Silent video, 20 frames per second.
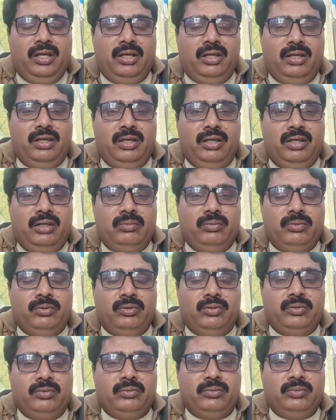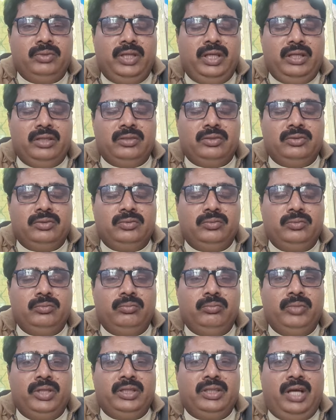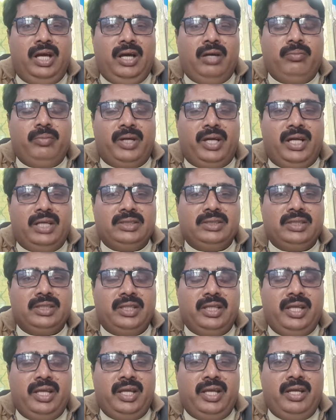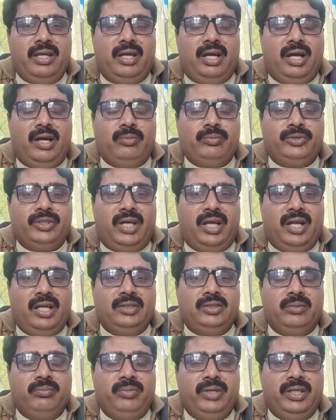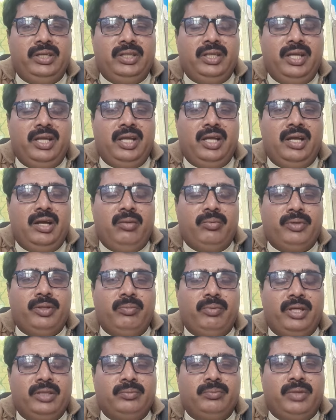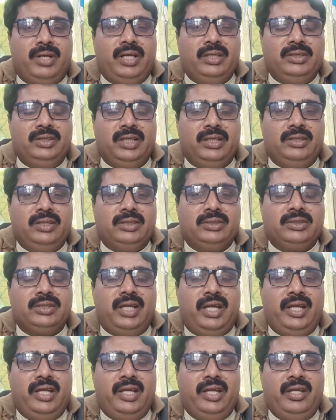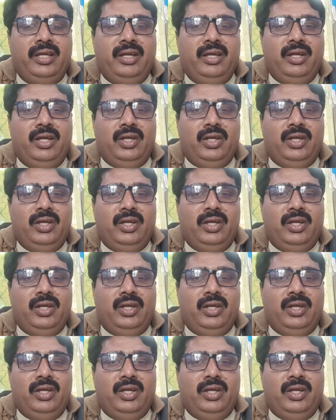मकदार बढ़ा सकते हैं आप चारा जब लेते हैं आपके पास पाँच या दस गायें हैं